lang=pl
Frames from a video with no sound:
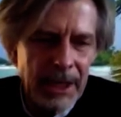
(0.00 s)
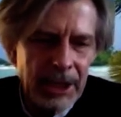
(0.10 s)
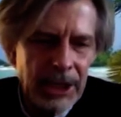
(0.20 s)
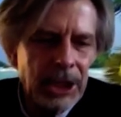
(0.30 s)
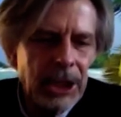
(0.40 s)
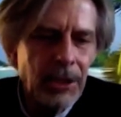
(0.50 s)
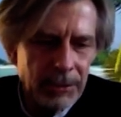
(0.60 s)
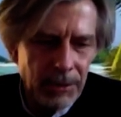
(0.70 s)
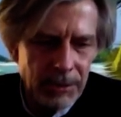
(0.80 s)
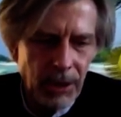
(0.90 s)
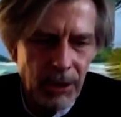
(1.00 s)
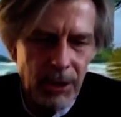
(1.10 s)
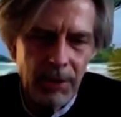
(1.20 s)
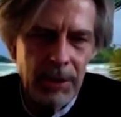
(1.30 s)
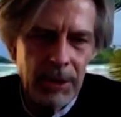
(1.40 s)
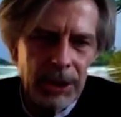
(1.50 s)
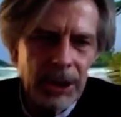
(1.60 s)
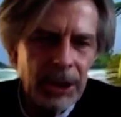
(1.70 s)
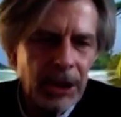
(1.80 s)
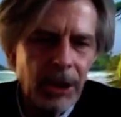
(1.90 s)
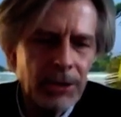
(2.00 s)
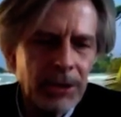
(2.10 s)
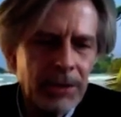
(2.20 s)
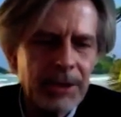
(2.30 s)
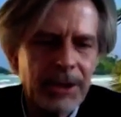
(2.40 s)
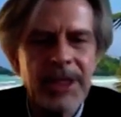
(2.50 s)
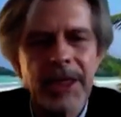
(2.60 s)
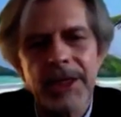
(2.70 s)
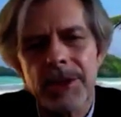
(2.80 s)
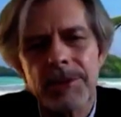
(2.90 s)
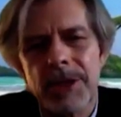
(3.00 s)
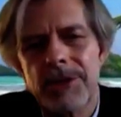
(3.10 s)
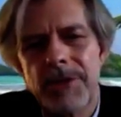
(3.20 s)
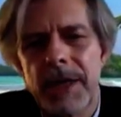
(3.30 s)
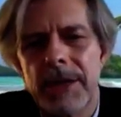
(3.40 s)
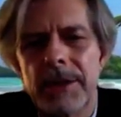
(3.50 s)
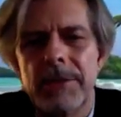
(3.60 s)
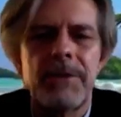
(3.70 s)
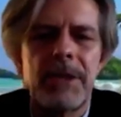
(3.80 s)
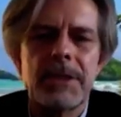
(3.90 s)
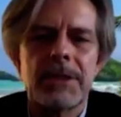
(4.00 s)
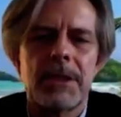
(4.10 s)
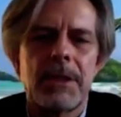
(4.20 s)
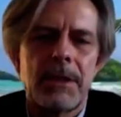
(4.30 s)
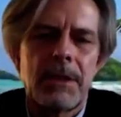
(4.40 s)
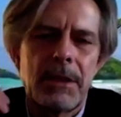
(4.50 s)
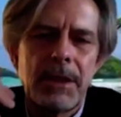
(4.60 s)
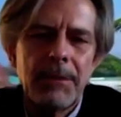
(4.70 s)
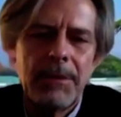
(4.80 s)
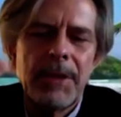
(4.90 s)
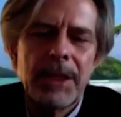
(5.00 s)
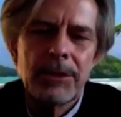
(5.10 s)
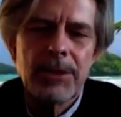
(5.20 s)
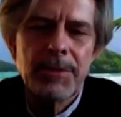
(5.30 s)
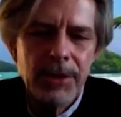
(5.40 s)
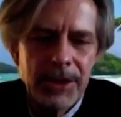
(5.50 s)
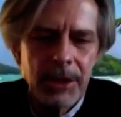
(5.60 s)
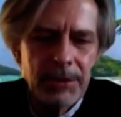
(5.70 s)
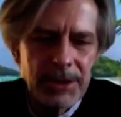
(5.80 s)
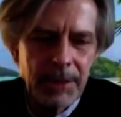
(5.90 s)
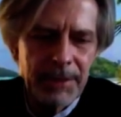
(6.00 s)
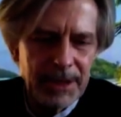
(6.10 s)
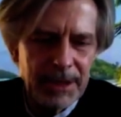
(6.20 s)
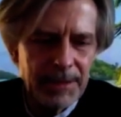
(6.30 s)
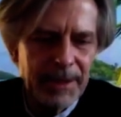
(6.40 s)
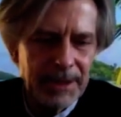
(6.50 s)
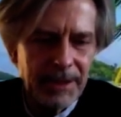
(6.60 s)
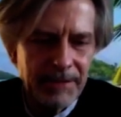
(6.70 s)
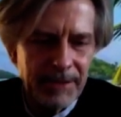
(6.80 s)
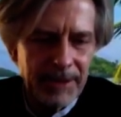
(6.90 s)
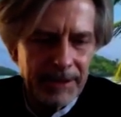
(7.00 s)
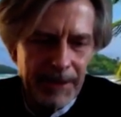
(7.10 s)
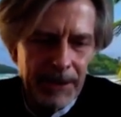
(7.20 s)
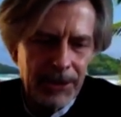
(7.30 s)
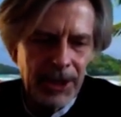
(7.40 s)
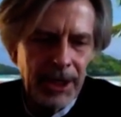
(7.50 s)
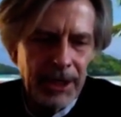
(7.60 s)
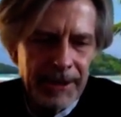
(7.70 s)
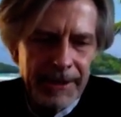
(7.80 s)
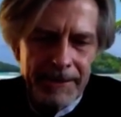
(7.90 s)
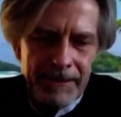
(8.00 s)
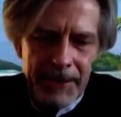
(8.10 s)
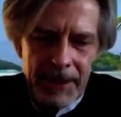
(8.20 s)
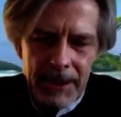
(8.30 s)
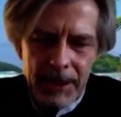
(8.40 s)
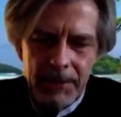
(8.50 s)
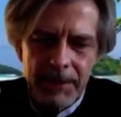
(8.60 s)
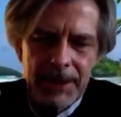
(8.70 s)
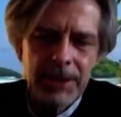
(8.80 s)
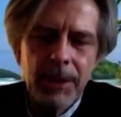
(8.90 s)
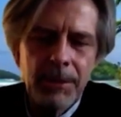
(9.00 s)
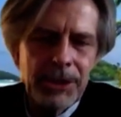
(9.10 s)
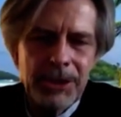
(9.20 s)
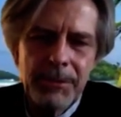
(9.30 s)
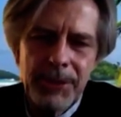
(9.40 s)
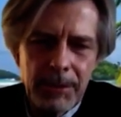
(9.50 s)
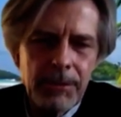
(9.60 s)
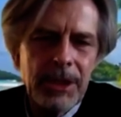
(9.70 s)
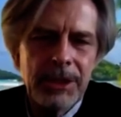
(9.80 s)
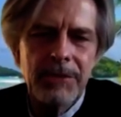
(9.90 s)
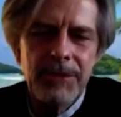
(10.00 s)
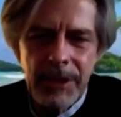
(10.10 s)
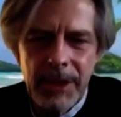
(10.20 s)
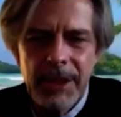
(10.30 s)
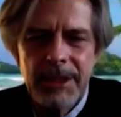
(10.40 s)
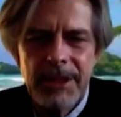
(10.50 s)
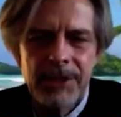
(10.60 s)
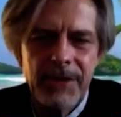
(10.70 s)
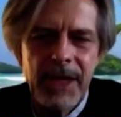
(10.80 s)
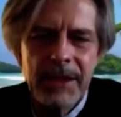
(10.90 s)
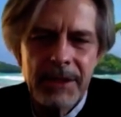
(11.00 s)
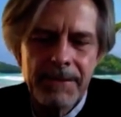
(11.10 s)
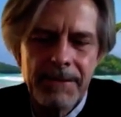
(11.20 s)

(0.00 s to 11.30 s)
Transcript: i idą tą drogą. I od nich będzie zależał ten świat. Więc ja bym na to spojrzał z tej perspektywy, że bardzo dobrze, że przejmujecie w swoje ręce świat,